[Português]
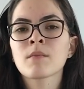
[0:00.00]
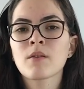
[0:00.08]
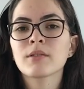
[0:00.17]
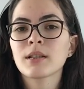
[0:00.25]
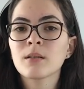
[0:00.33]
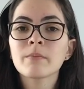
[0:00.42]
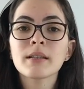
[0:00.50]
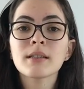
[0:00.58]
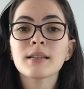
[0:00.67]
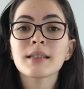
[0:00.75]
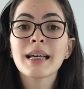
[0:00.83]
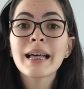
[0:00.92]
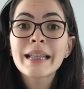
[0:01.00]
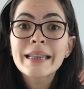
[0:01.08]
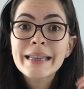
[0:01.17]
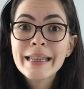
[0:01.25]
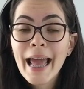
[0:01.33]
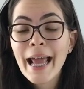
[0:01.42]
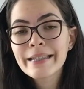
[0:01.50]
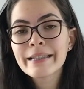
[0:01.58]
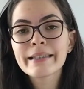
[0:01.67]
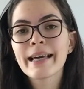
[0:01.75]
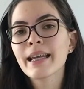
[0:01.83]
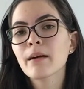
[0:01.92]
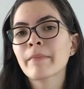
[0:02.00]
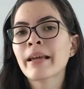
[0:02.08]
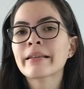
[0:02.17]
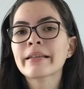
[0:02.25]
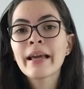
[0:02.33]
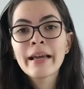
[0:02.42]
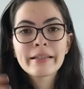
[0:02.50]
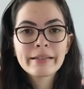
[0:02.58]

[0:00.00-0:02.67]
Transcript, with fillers: Você não precisa necessariamente